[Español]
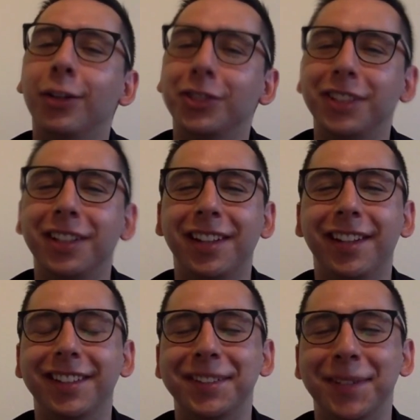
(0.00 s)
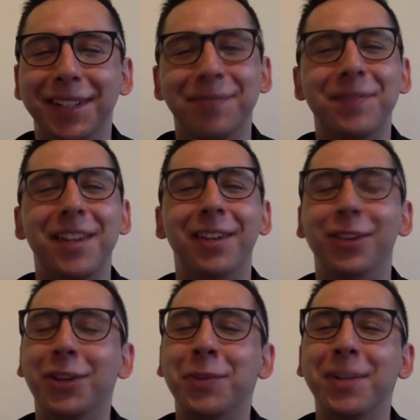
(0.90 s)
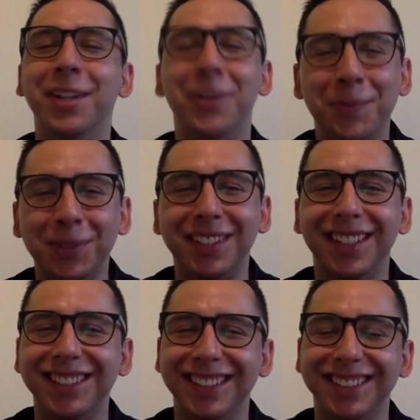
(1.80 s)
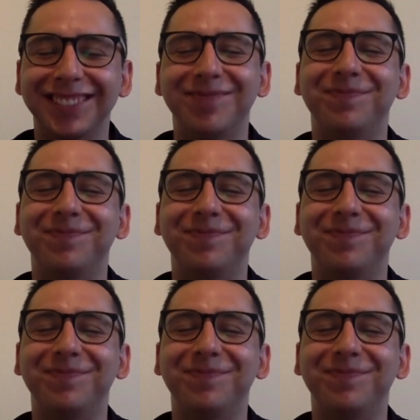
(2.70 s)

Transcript: los 7 días de la semana. Los dejo invitados. Muchas gracias.